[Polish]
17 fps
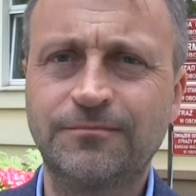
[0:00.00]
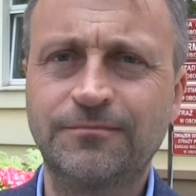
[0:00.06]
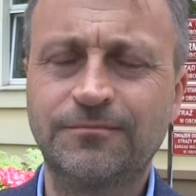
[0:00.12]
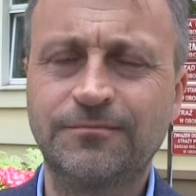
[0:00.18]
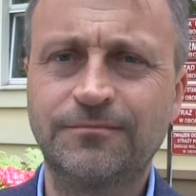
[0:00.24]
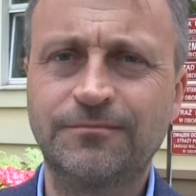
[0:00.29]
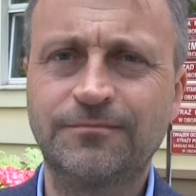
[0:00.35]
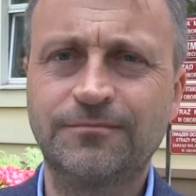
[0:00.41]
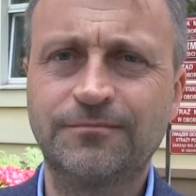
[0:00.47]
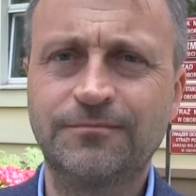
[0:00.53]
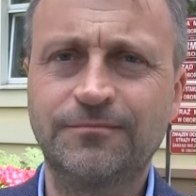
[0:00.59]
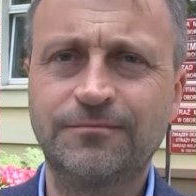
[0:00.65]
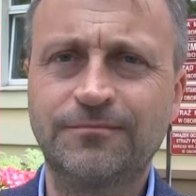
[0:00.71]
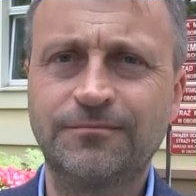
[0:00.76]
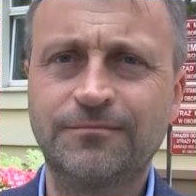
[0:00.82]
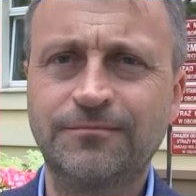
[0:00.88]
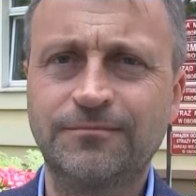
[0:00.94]
Jak wygląda w
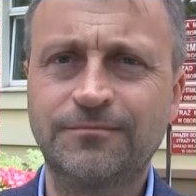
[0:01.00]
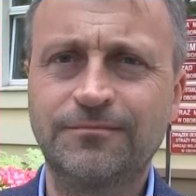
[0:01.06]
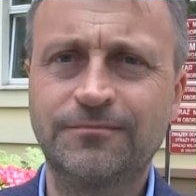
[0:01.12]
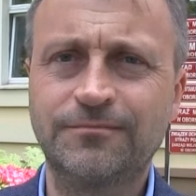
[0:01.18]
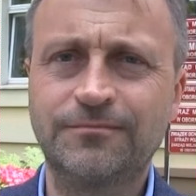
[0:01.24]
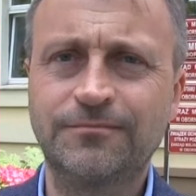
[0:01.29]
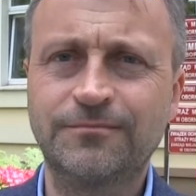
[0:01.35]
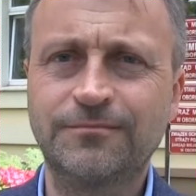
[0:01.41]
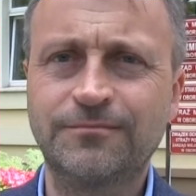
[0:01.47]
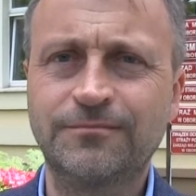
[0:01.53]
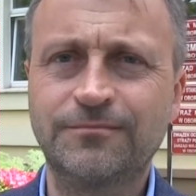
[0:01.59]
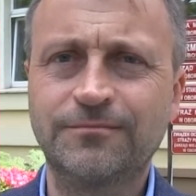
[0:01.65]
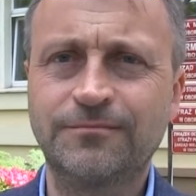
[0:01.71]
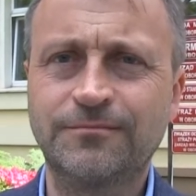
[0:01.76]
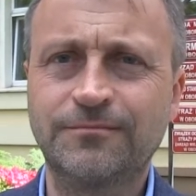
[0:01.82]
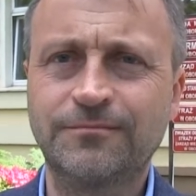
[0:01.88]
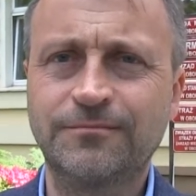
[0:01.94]
tej chwili gospodarka
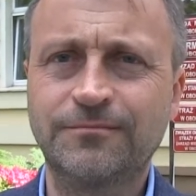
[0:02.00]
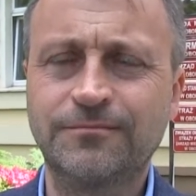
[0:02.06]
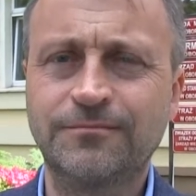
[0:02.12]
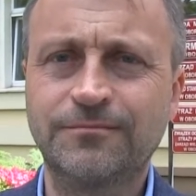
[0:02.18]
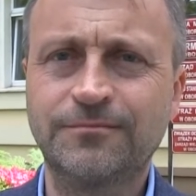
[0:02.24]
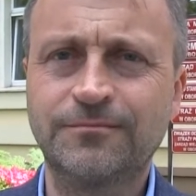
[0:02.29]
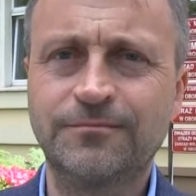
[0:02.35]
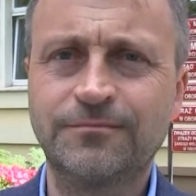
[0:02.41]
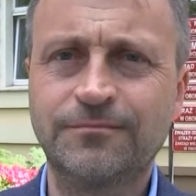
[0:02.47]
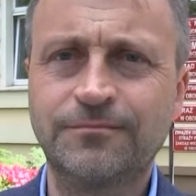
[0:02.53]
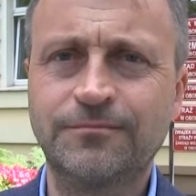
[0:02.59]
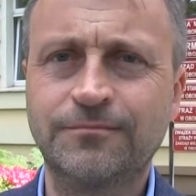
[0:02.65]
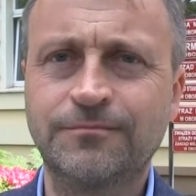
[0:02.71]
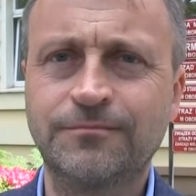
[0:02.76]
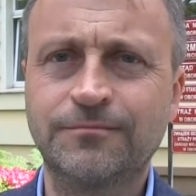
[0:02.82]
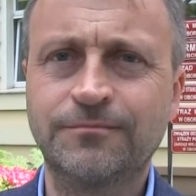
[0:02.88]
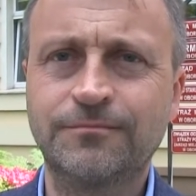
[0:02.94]
odpadami
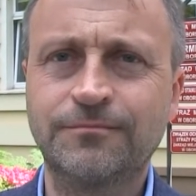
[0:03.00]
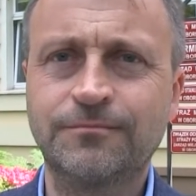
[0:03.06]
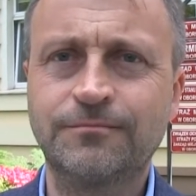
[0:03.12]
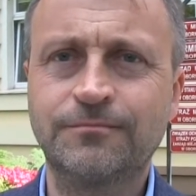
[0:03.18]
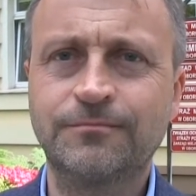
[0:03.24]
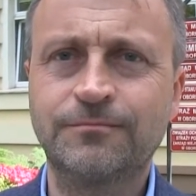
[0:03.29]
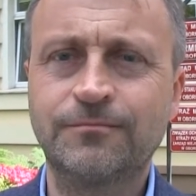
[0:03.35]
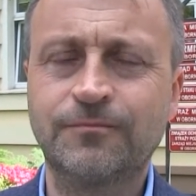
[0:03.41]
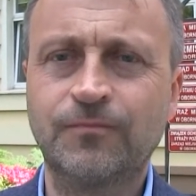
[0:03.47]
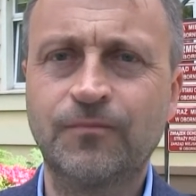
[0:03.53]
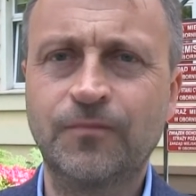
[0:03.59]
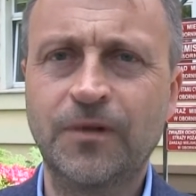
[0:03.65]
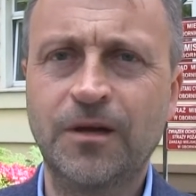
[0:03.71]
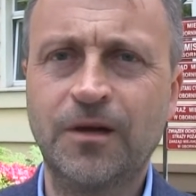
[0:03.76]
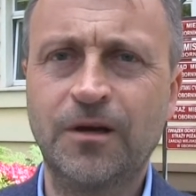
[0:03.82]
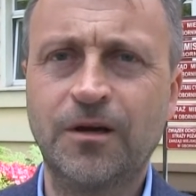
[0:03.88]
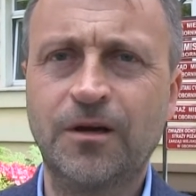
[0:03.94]
w gminie Oborniki?
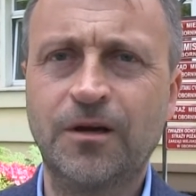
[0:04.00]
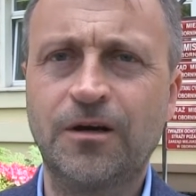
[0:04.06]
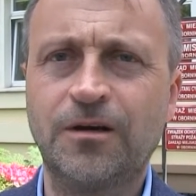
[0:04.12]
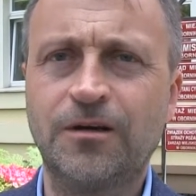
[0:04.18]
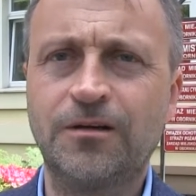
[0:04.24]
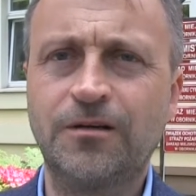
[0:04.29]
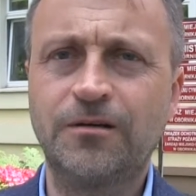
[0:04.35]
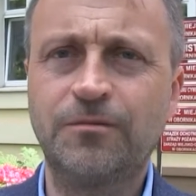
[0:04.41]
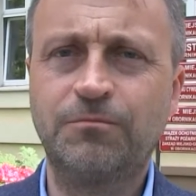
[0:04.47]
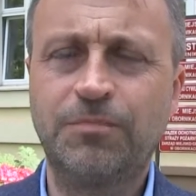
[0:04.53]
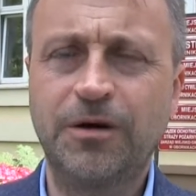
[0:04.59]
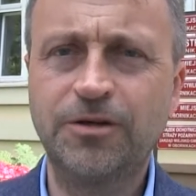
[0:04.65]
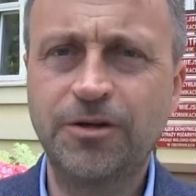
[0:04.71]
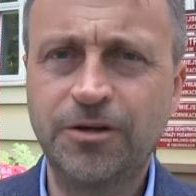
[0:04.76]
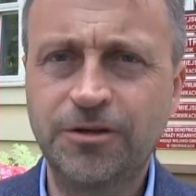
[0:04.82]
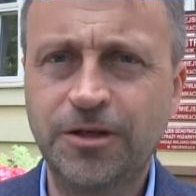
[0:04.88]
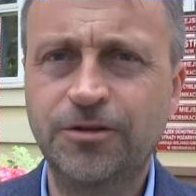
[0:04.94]
Y,
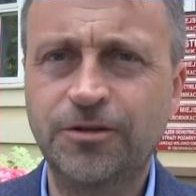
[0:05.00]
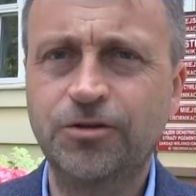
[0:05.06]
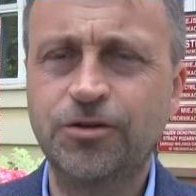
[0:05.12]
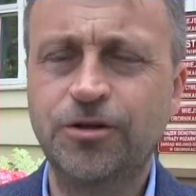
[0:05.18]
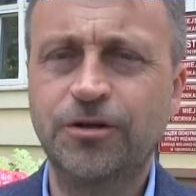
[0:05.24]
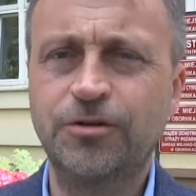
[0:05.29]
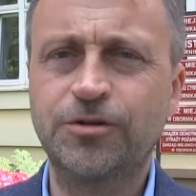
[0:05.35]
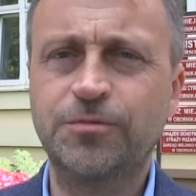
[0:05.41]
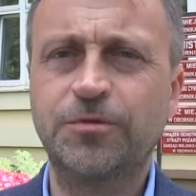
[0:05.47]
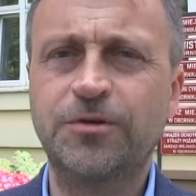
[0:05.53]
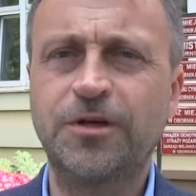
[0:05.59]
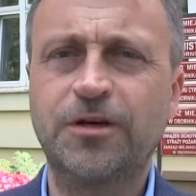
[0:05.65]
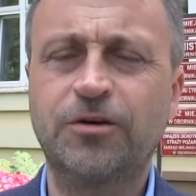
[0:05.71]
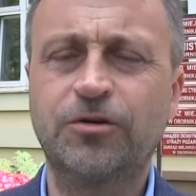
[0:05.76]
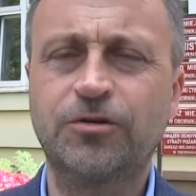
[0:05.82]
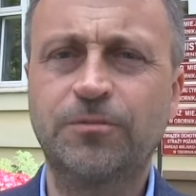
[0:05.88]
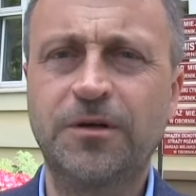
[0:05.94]
panie redaktorze,
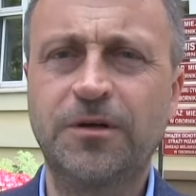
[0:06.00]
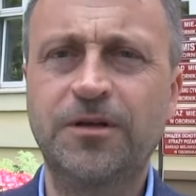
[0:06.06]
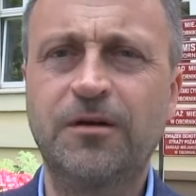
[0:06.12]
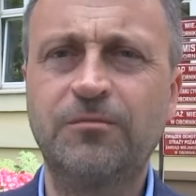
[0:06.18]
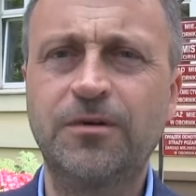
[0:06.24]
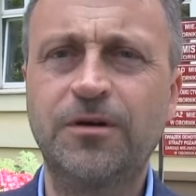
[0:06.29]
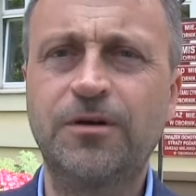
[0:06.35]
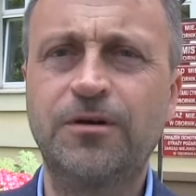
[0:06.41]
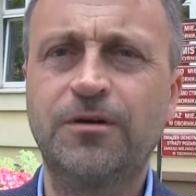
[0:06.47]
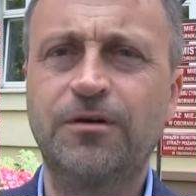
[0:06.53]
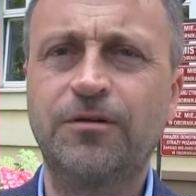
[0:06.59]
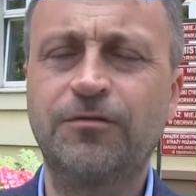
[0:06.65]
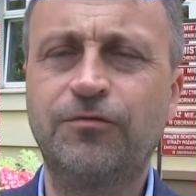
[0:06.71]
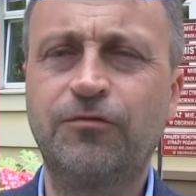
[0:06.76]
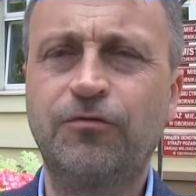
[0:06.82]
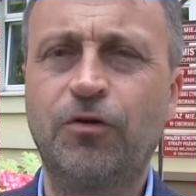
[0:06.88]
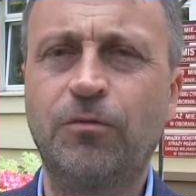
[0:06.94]
gospodarka odpadami
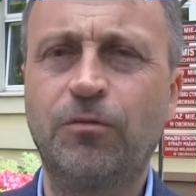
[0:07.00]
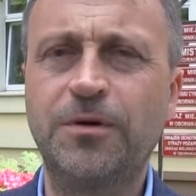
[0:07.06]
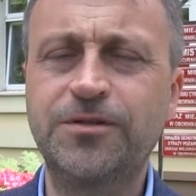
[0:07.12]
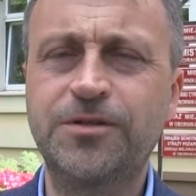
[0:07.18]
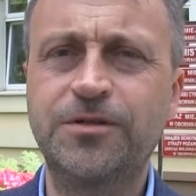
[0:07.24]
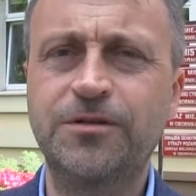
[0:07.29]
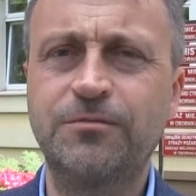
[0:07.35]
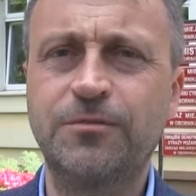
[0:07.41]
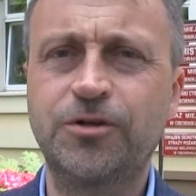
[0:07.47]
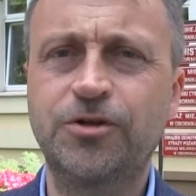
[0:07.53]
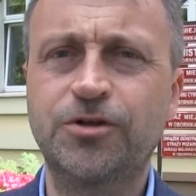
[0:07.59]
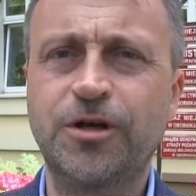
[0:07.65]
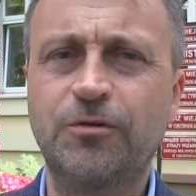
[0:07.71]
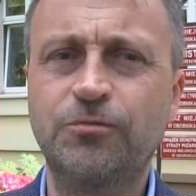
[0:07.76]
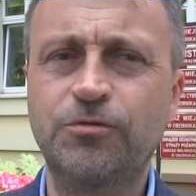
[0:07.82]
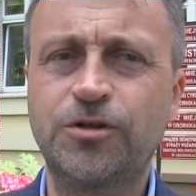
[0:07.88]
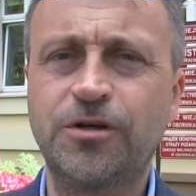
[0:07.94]
w obecnym
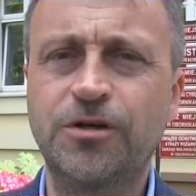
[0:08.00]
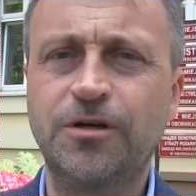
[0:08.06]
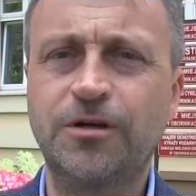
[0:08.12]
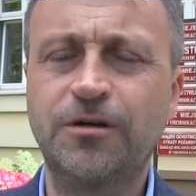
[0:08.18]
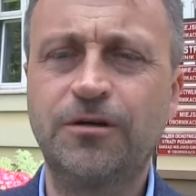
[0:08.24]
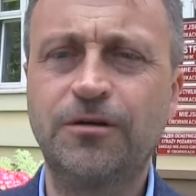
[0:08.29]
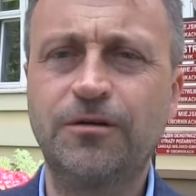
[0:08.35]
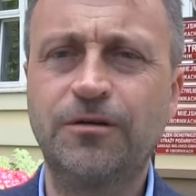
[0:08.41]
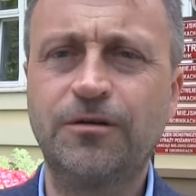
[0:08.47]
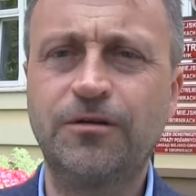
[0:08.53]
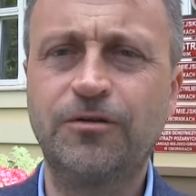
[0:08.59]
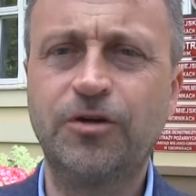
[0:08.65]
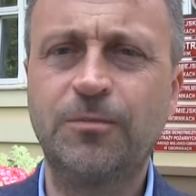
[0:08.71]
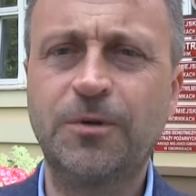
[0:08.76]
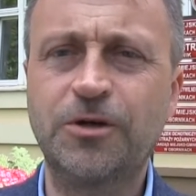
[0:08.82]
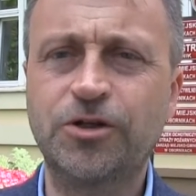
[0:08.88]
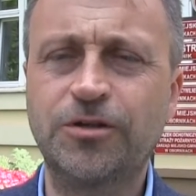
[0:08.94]
kształcie y,
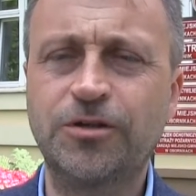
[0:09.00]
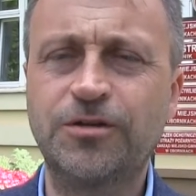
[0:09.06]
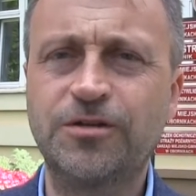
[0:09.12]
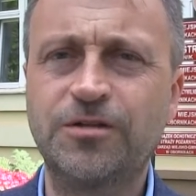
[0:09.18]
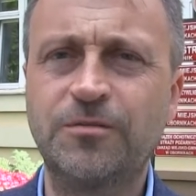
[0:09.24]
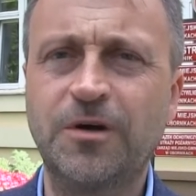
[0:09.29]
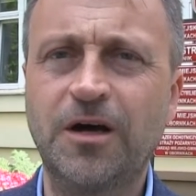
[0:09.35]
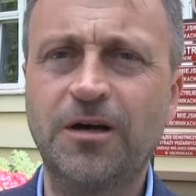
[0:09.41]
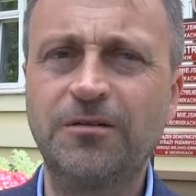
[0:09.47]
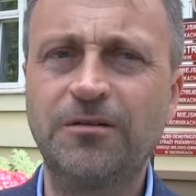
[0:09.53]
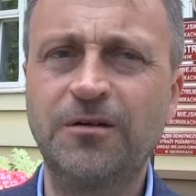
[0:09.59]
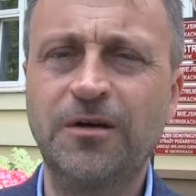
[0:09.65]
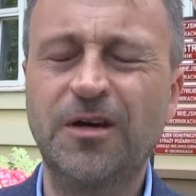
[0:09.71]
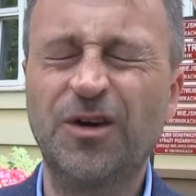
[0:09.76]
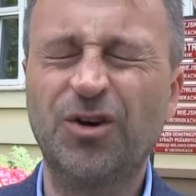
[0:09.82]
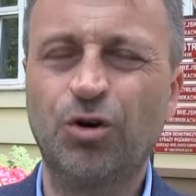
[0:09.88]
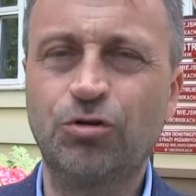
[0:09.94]
nie ma żadnych zmian.
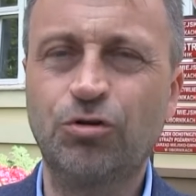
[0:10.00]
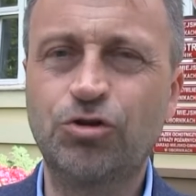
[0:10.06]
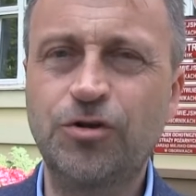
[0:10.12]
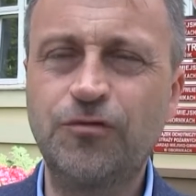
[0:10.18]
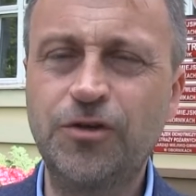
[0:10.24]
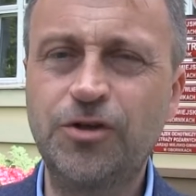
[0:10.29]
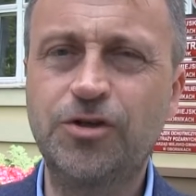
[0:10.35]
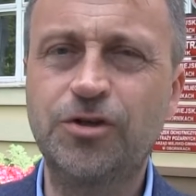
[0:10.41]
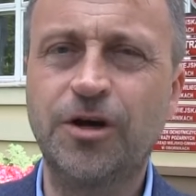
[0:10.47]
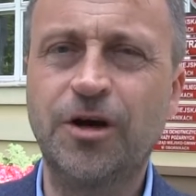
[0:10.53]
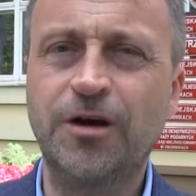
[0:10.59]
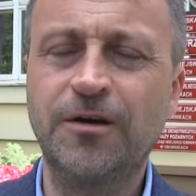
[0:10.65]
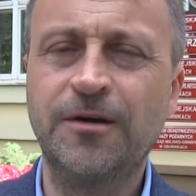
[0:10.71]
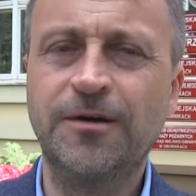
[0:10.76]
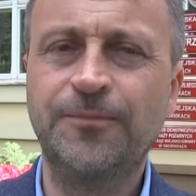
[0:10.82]
Oczywiście